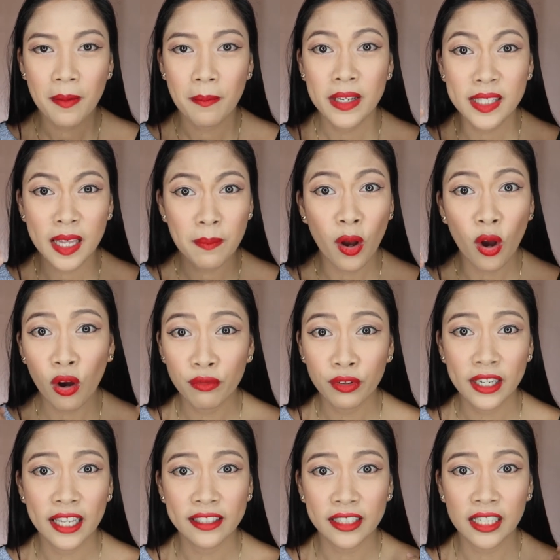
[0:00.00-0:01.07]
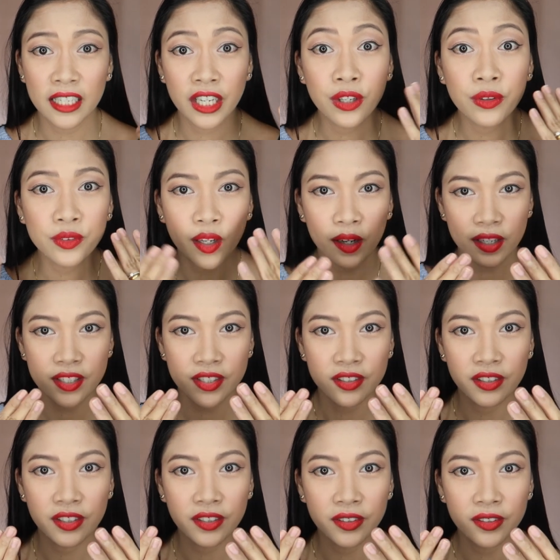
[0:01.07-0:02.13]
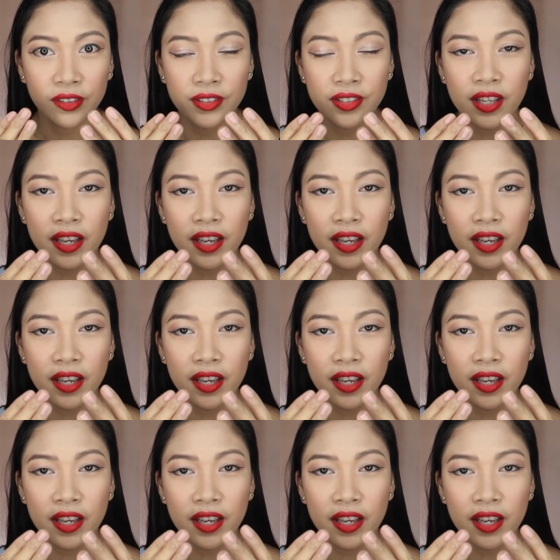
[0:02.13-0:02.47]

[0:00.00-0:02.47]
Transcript: Basta makover lang talaga yung dark circles.